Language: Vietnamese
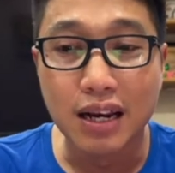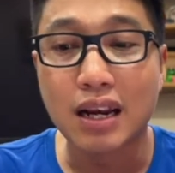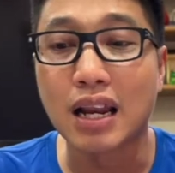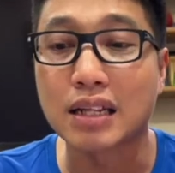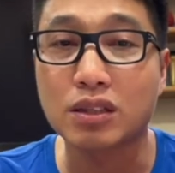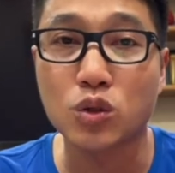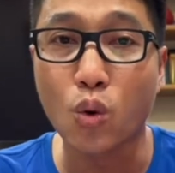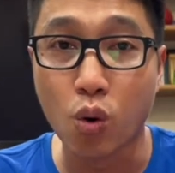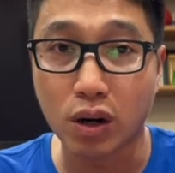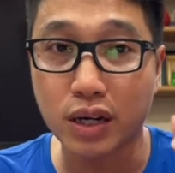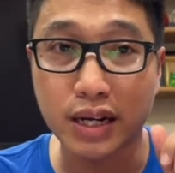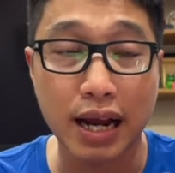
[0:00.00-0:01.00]
là tuột
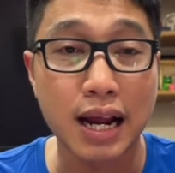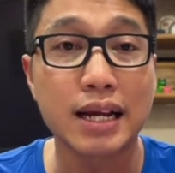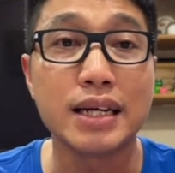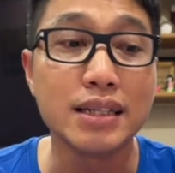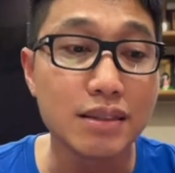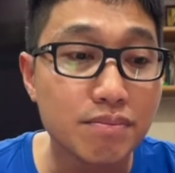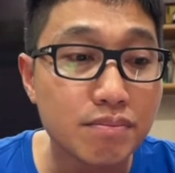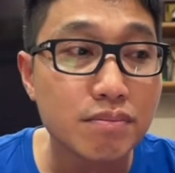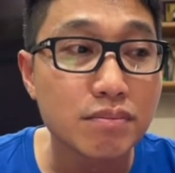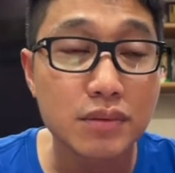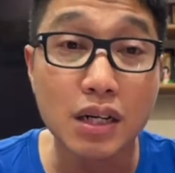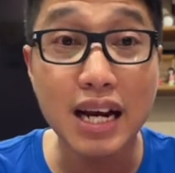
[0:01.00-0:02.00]
cái
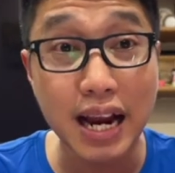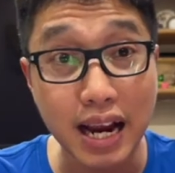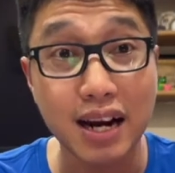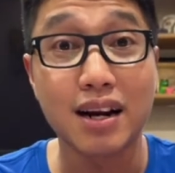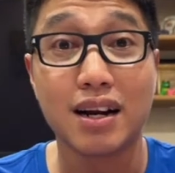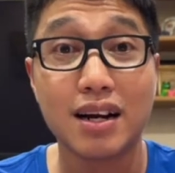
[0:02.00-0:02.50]
thứ hạng.